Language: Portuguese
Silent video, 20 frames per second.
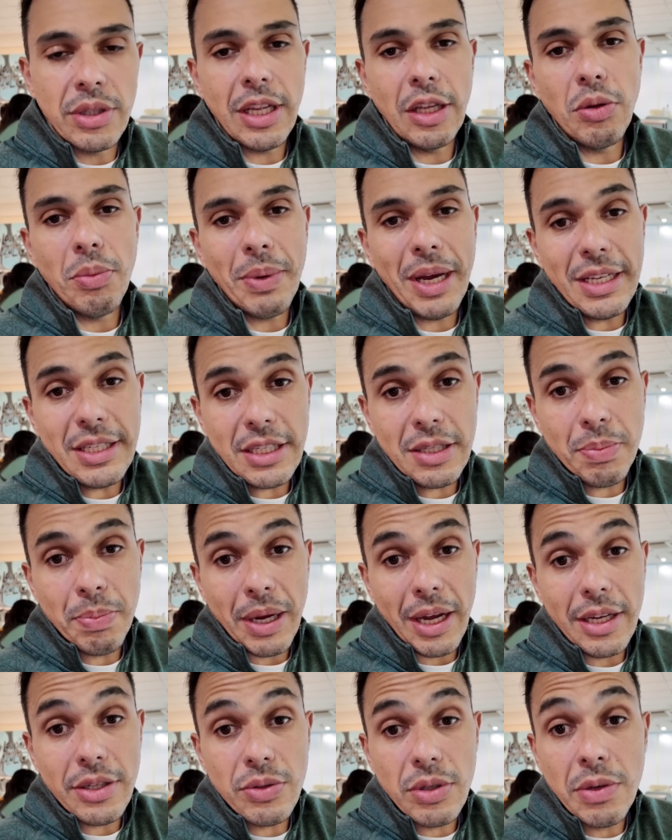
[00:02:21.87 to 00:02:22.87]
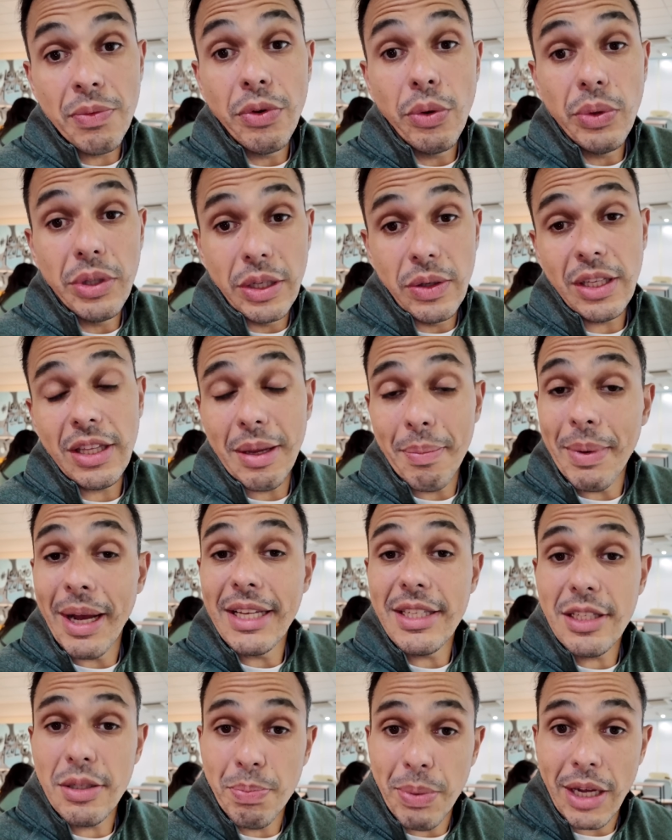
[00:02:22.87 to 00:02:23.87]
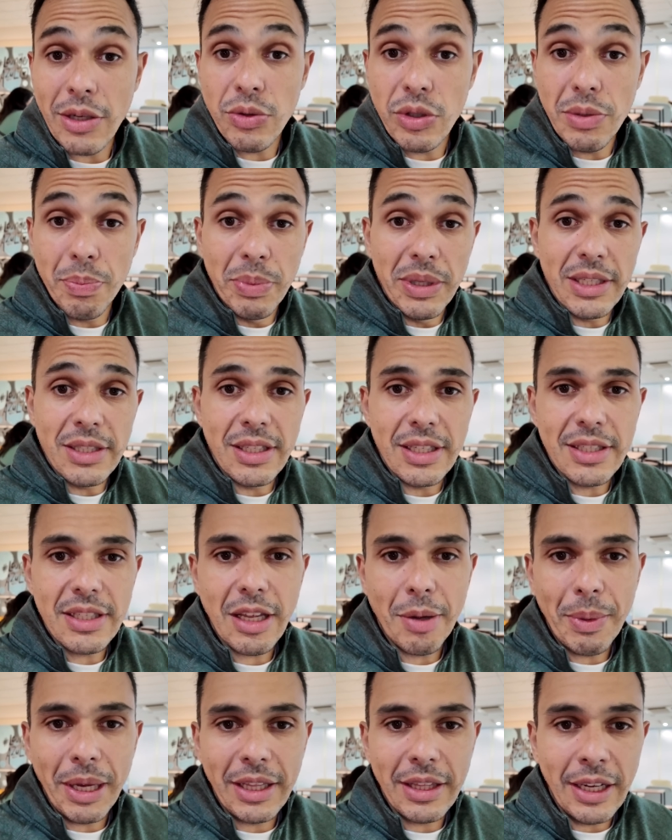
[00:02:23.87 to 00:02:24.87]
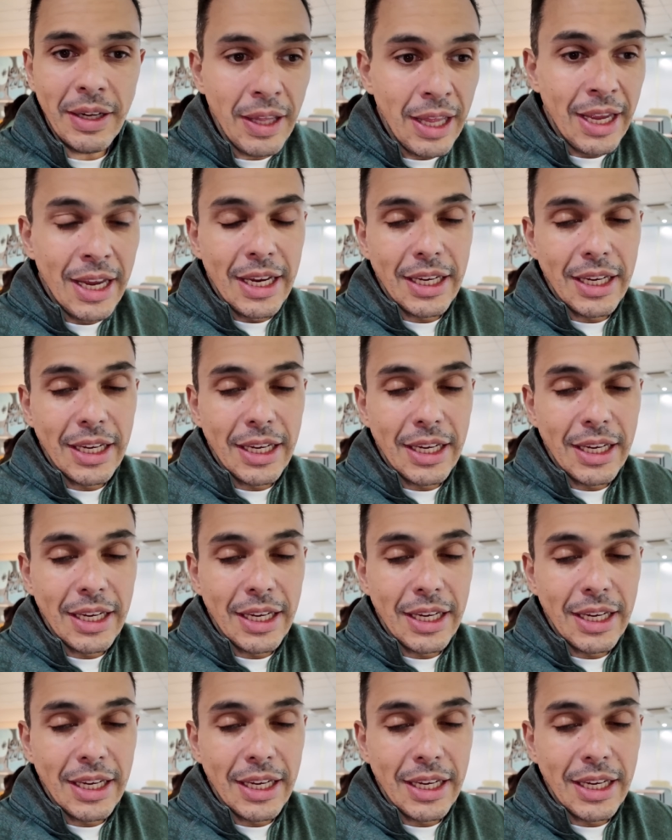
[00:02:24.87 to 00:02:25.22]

tendo mais espaço e voltando até mais espaço de business também, tá?